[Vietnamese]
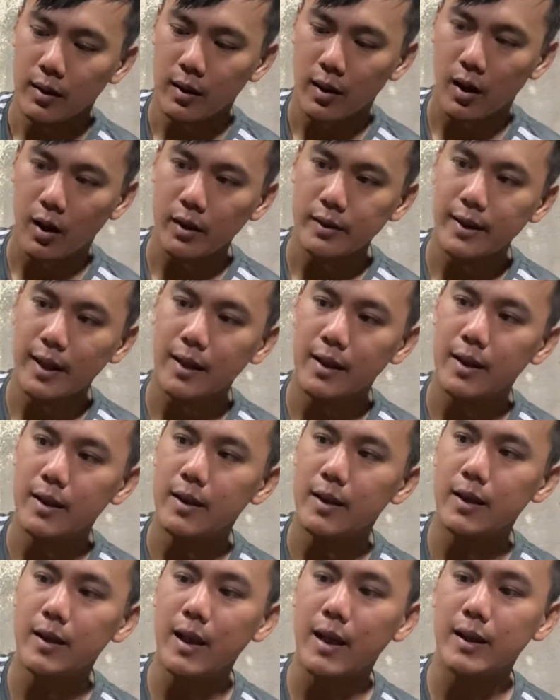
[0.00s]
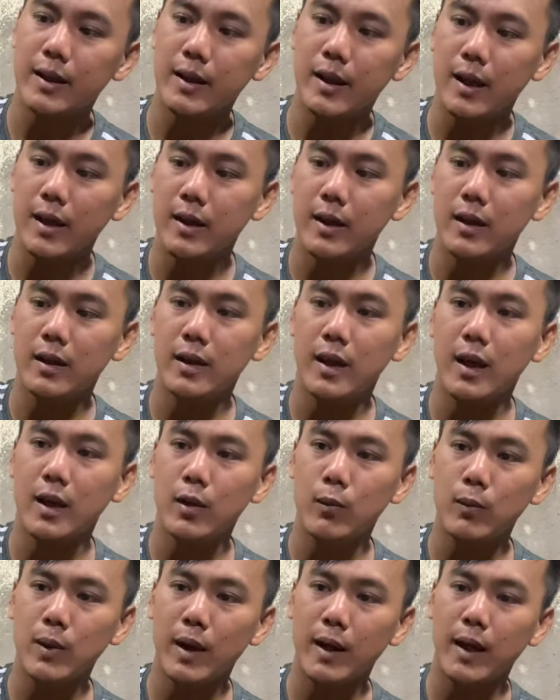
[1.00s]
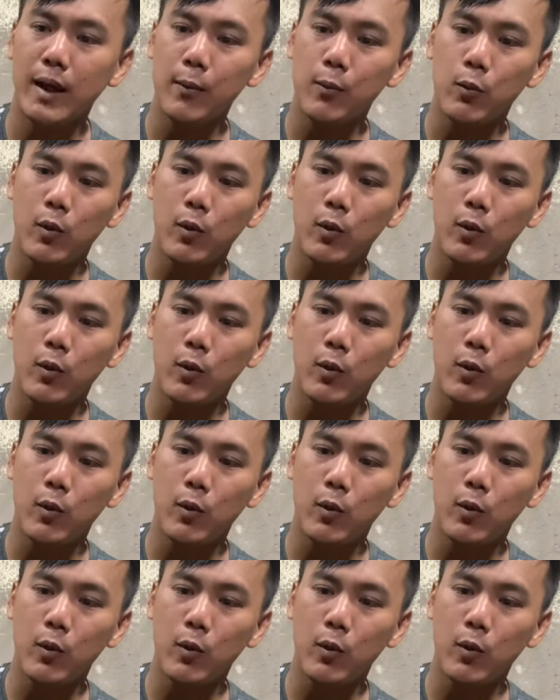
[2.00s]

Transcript: Đó, cây này chia cành này về chúng ta ghép